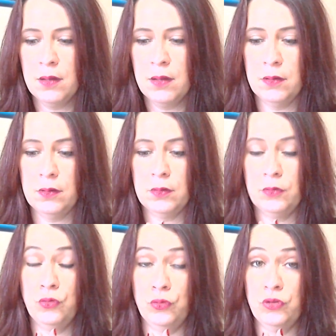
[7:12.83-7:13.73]
euh,
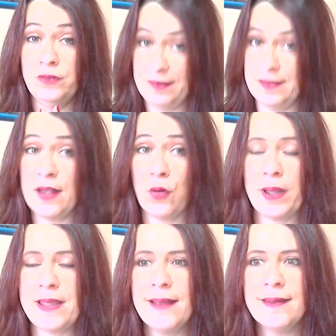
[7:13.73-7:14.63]
de Cecilia
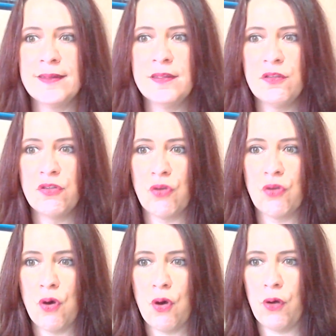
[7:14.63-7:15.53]
Correa qui
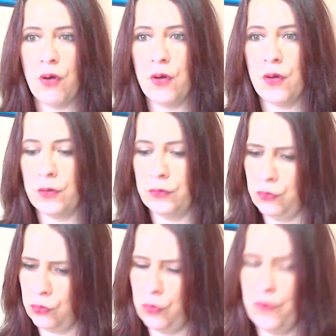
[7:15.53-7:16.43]
sort euh,
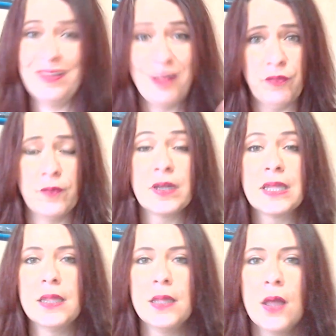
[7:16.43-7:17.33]
donc le 24 février